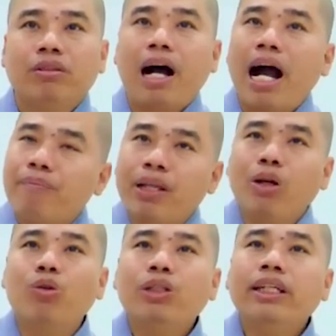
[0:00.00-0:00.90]
Và âm
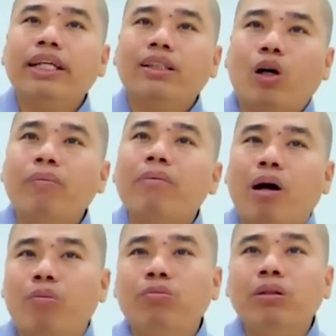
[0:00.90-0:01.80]
điệu của chiếc điện thoại bé
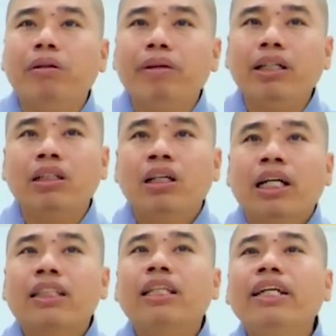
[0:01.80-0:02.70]
bỏng, quý vị biết
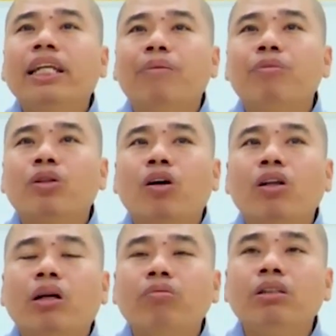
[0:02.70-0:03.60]
cái tiếng niệm của
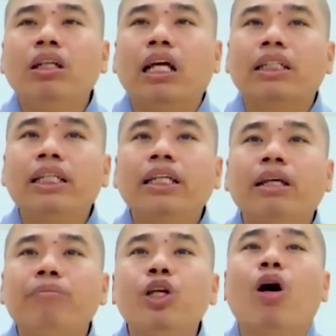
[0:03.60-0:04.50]
nó giống như là cái tiếng
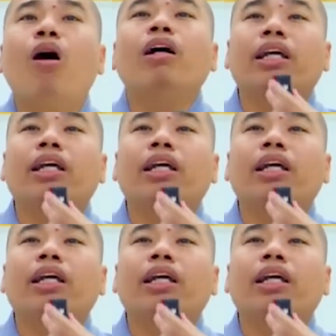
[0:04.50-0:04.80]
niệm gió